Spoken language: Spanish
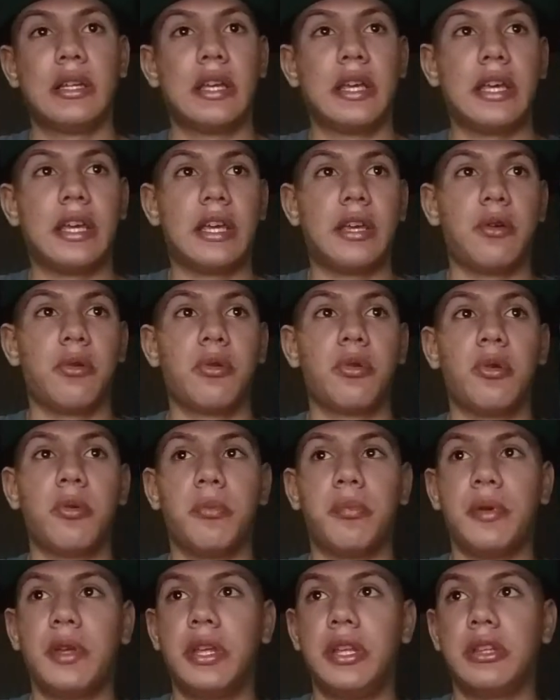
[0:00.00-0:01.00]
Eh, un
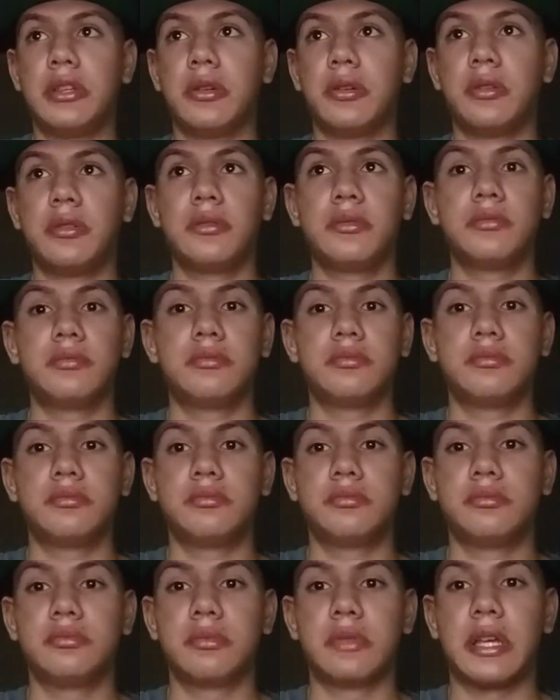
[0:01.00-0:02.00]
grupito
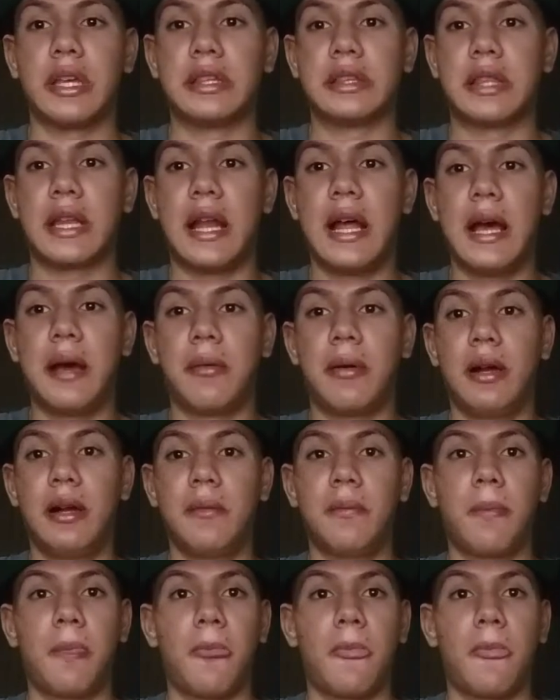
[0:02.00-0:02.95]
que entraba